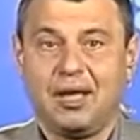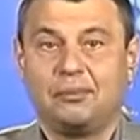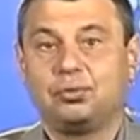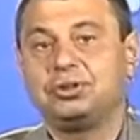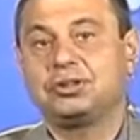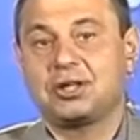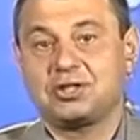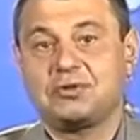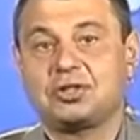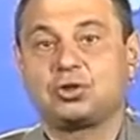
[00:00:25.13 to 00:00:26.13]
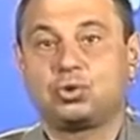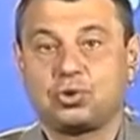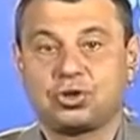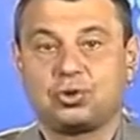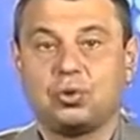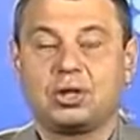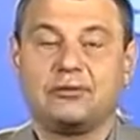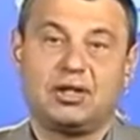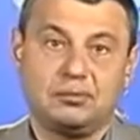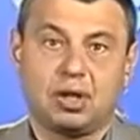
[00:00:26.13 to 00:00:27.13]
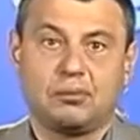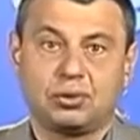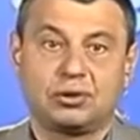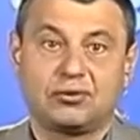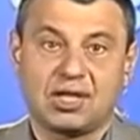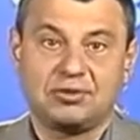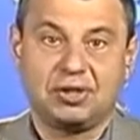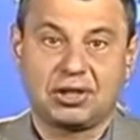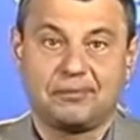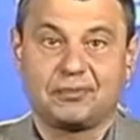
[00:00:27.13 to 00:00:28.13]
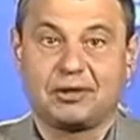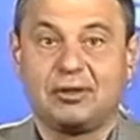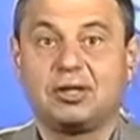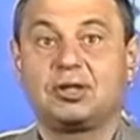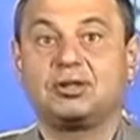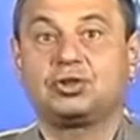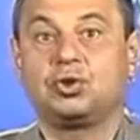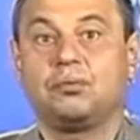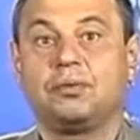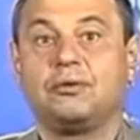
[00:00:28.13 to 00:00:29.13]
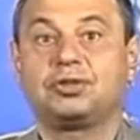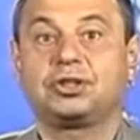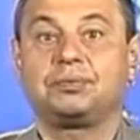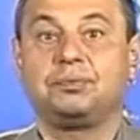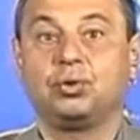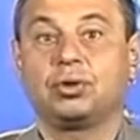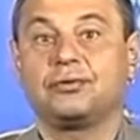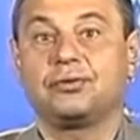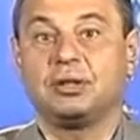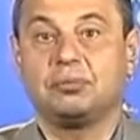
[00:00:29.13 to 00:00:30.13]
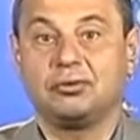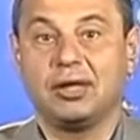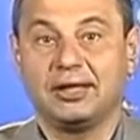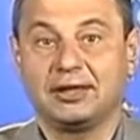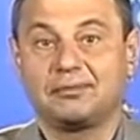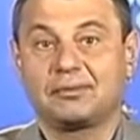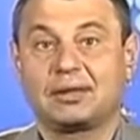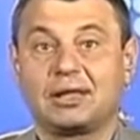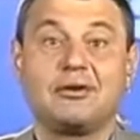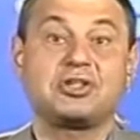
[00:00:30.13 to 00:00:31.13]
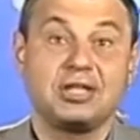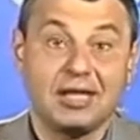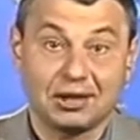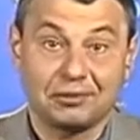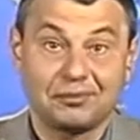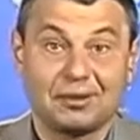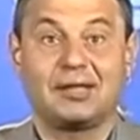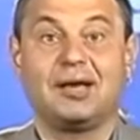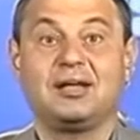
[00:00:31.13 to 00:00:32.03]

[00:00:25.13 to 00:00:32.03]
Путин, как известно, тоже долгое время работал в разведке. Говорят, что бывших шпионов не бывает. На ваш взгляд, как